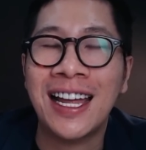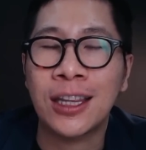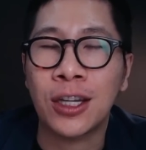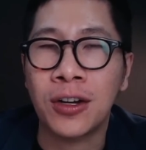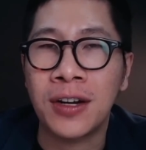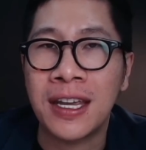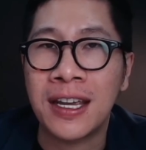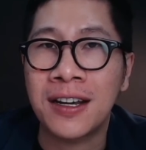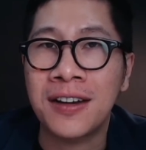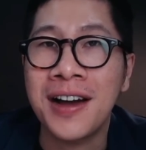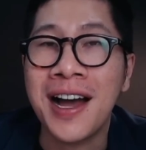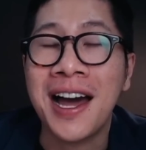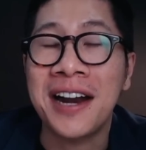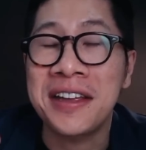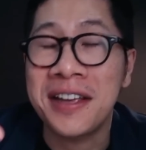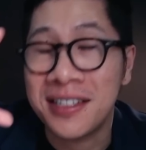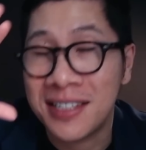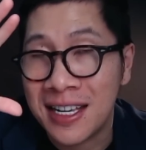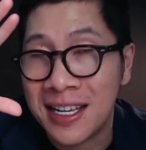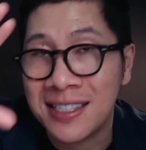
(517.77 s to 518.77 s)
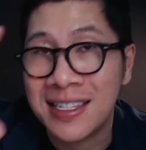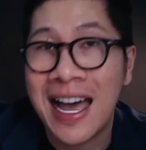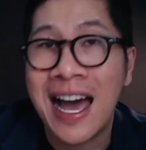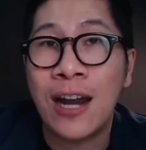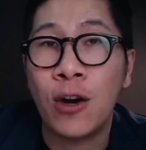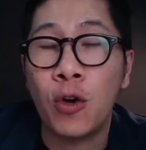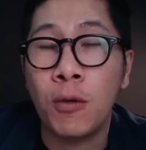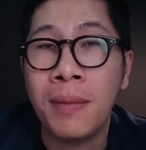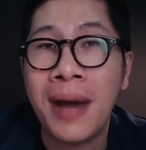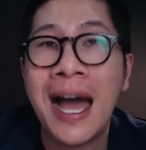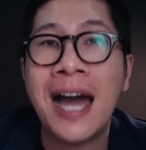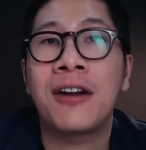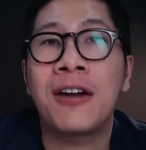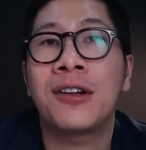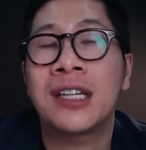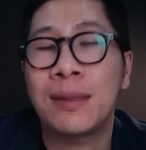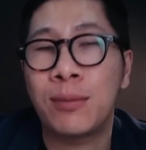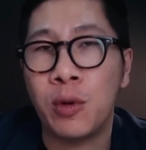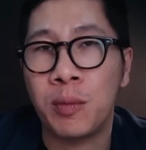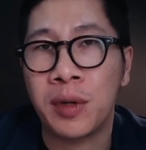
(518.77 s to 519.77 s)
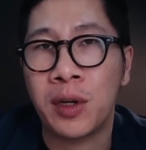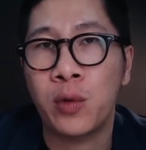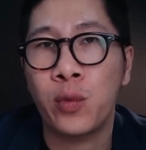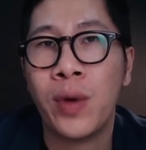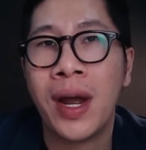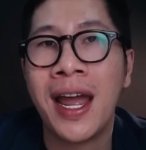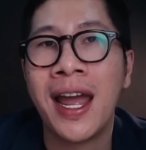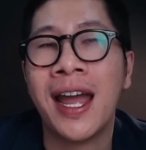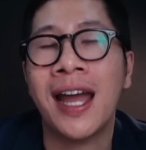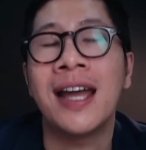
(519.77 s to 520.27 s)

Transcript: ตอนนี้ก็อาจจะซาซาลงบ้างเนาะแต่ผมคิดว่า